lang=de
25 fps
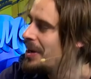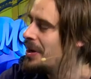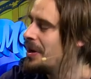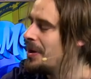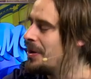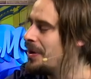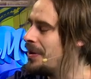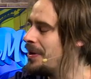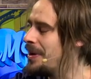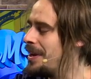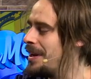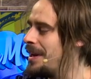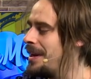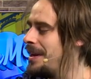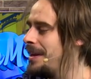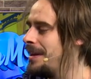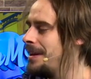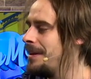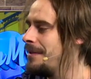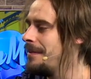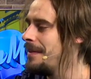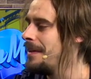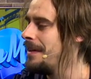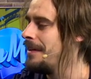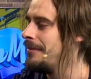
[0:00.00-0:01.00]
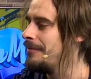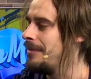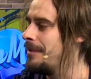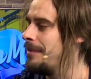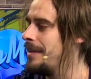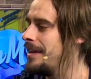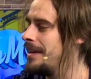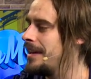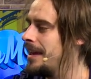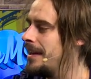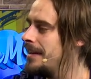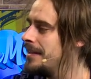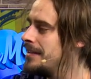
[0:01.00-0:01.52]
Und in, wenn
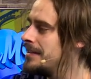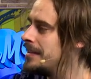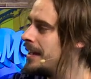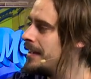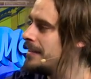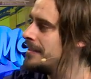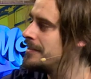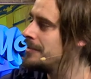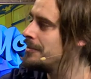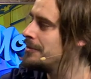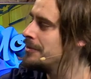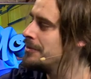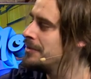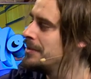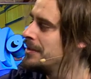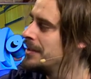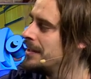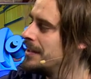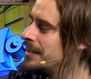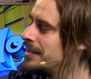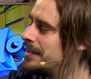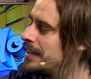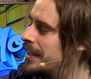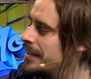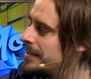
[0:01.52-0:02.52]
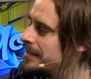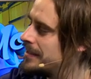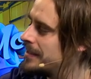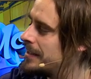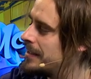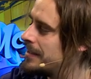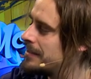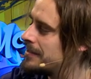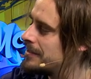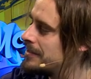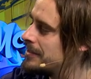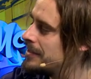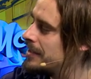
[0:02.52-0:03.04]
man dann, dann so dann
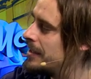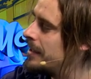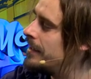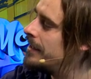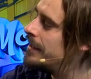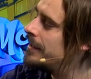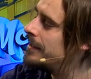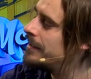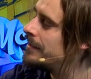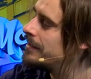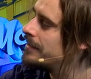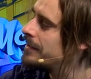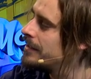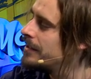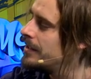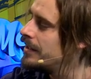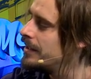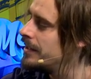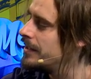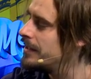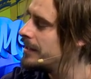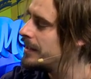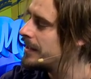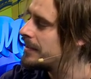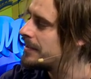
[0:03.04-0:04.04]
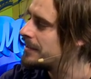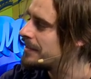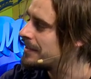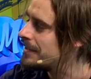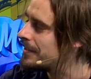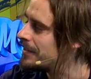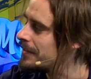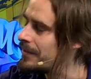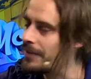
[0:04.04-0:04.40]
sagt so, ja, jetzt,